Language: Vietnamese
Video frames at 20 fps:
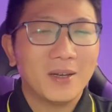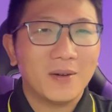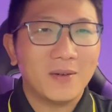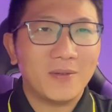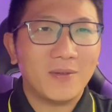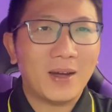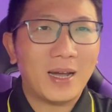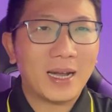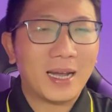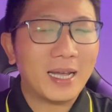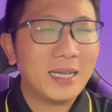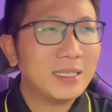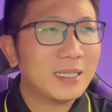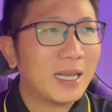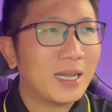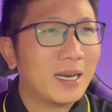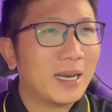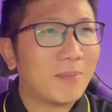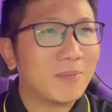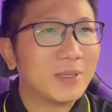và cái
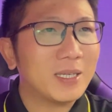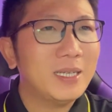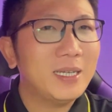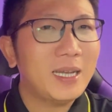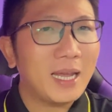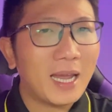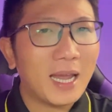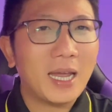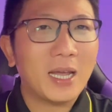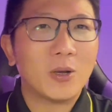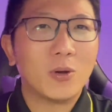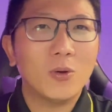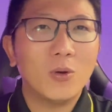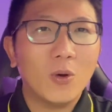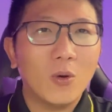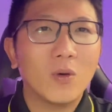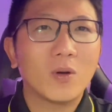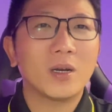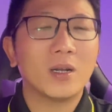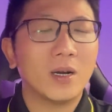sai lầm thứ hai của
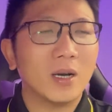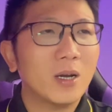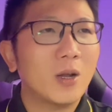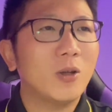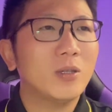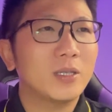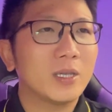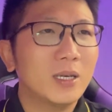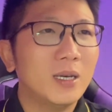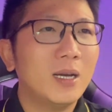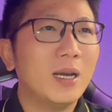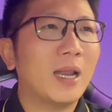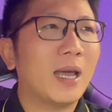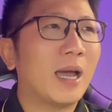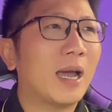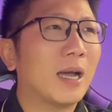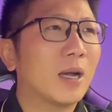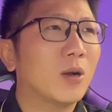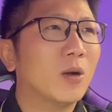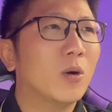khuôn nữa đó chính
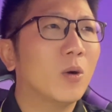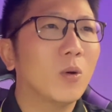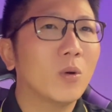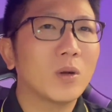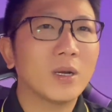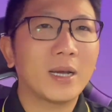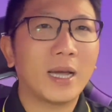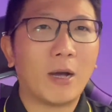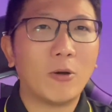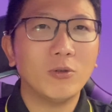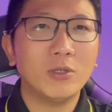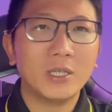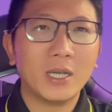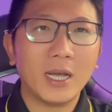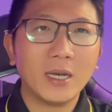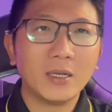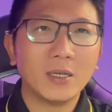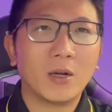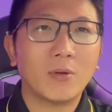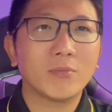là khuôn khảo
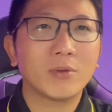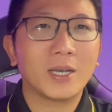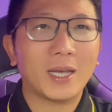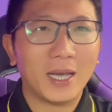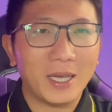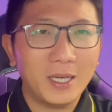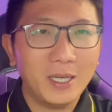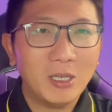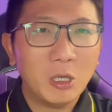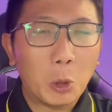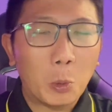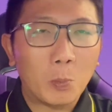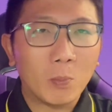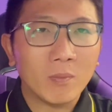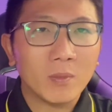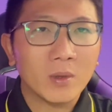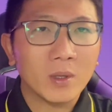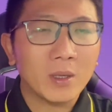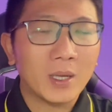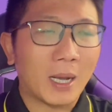sát không kỹ
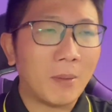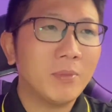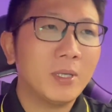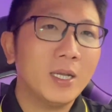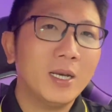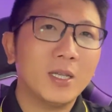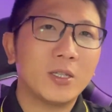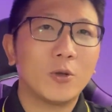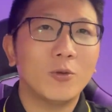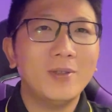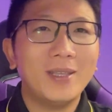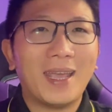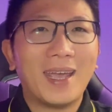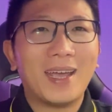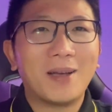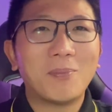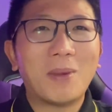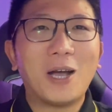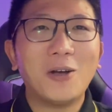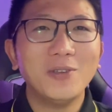thậm chí là chủ
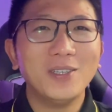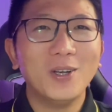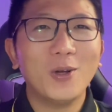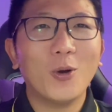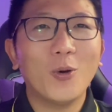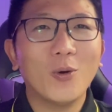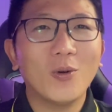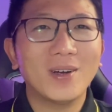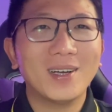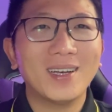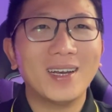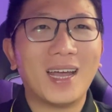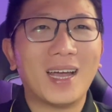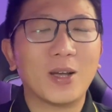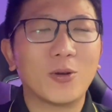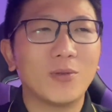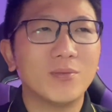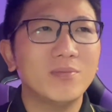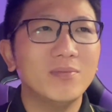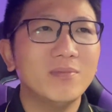nhà báo với khuôn là
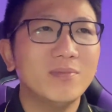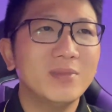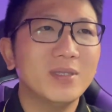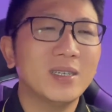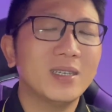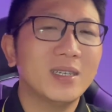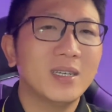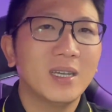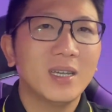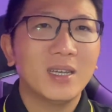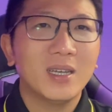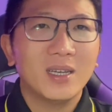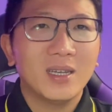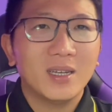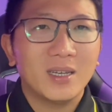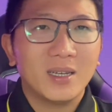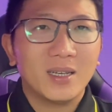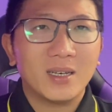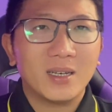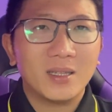cũng
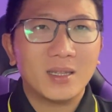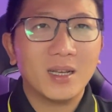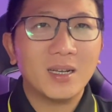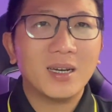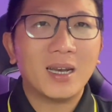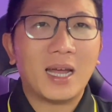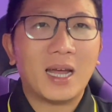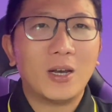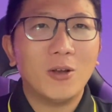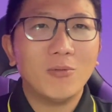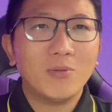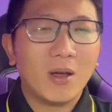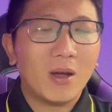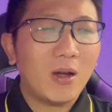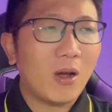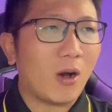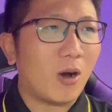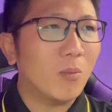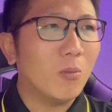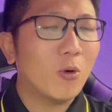tức là lúc đó
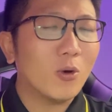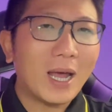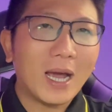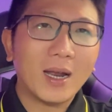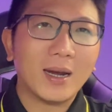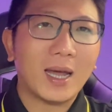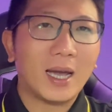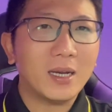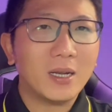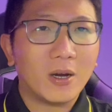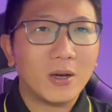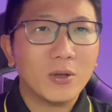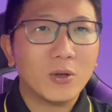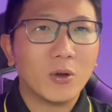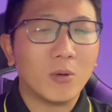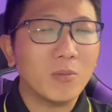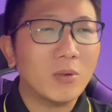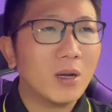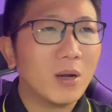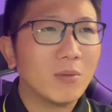họ mua đất lại thôi
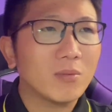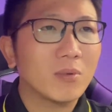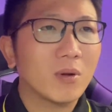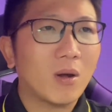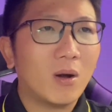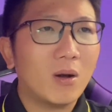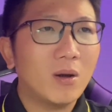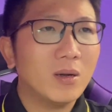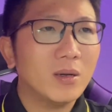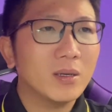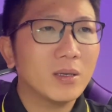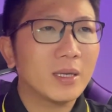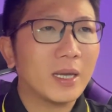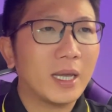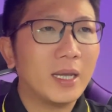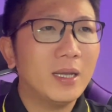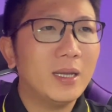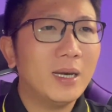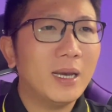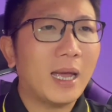cũng không có
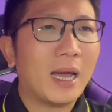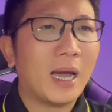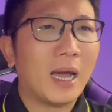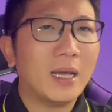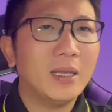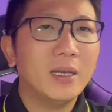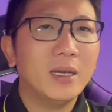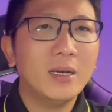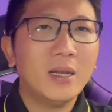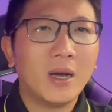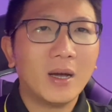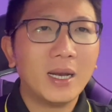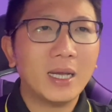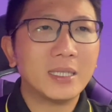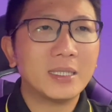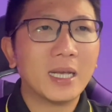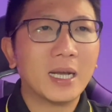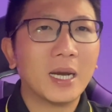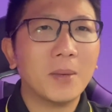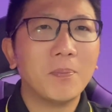nghĩ là ở dưới đó là
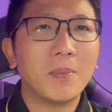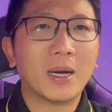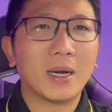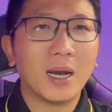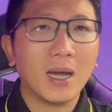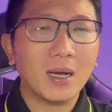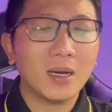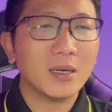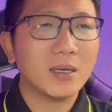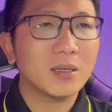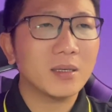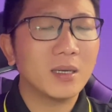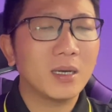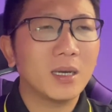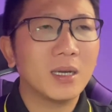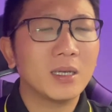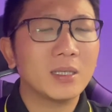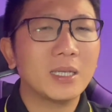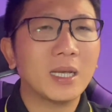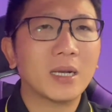sang lấp bằng đất
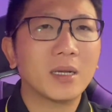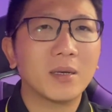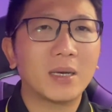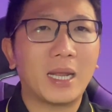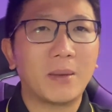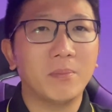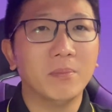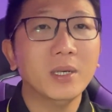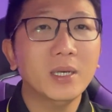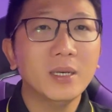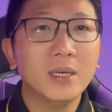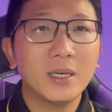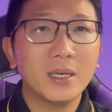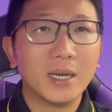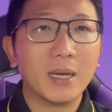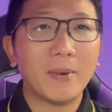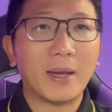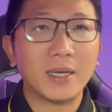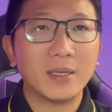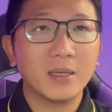à, làm mương đó
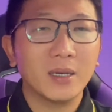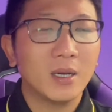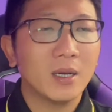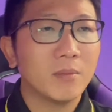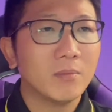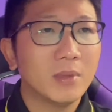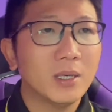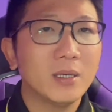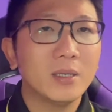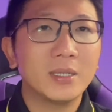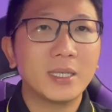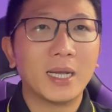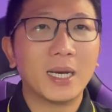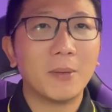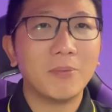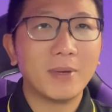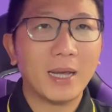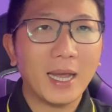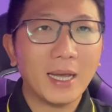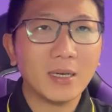các bạn mương sang
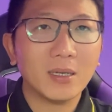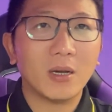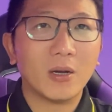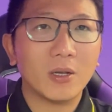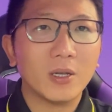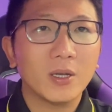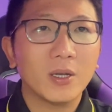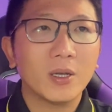lấp cát thôi